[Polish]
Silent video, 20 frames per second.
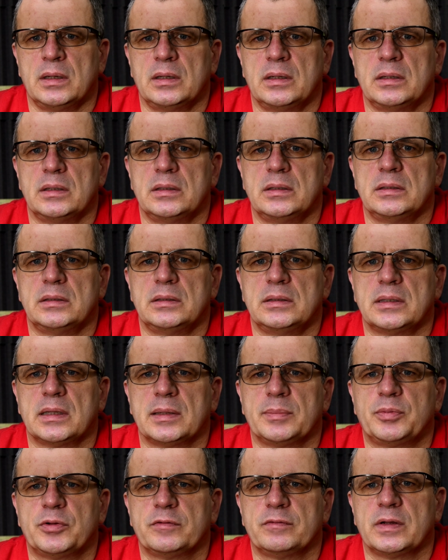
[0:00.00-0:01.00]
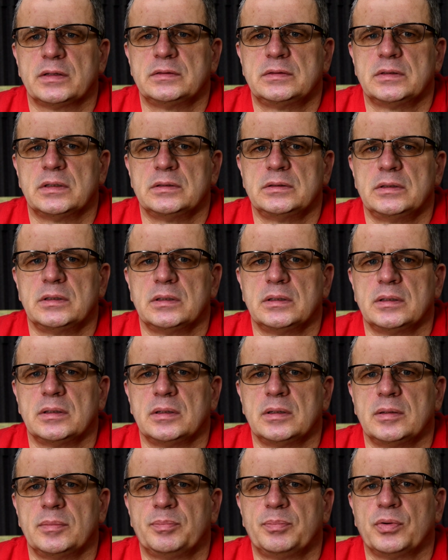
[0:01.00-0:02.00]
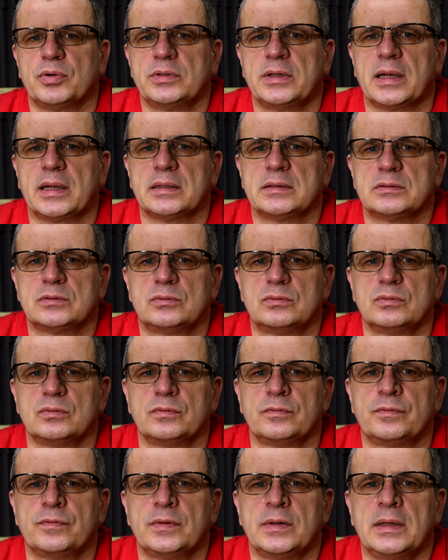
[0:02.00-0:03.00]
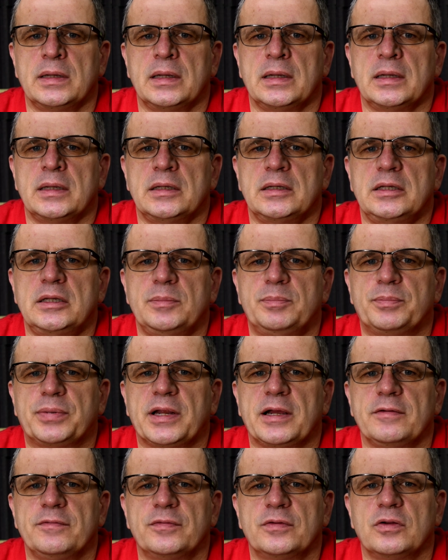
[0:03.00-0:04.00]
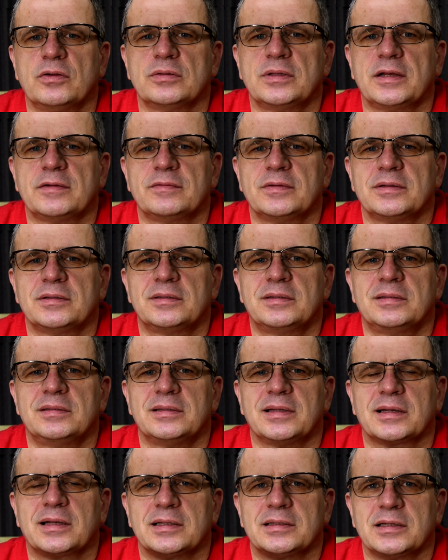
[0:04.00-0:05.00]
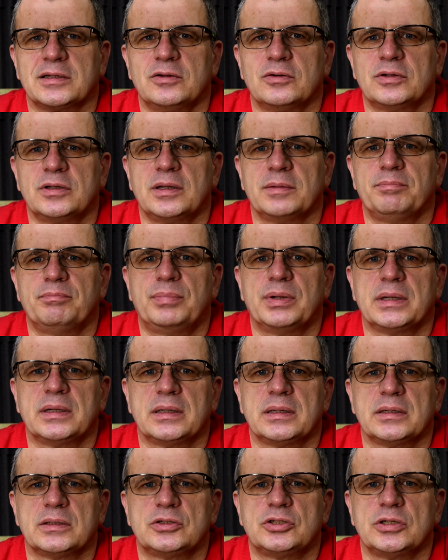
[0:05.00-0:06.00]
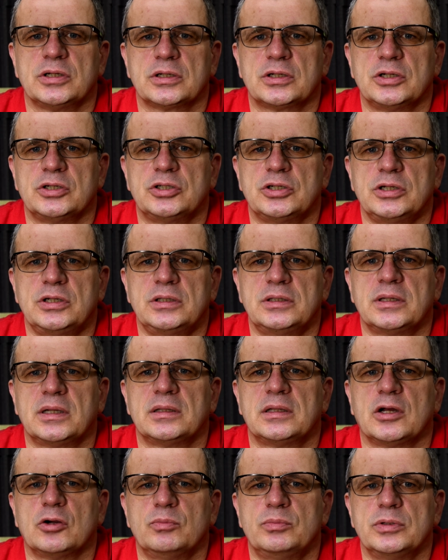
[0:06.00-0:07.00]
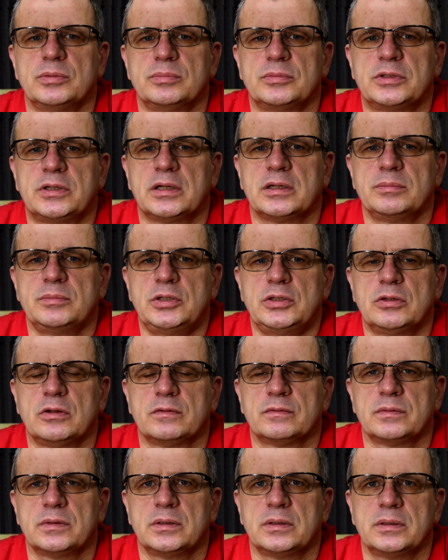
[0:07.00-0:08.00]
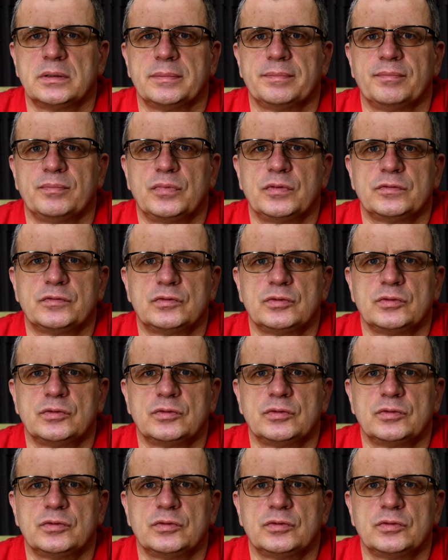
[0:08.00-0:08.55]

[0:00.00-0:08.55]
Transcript: y, na prowadzenie pojazdów. I prawko nawet na kategorię B, czy jakieś inne dałbym terminowe, bo w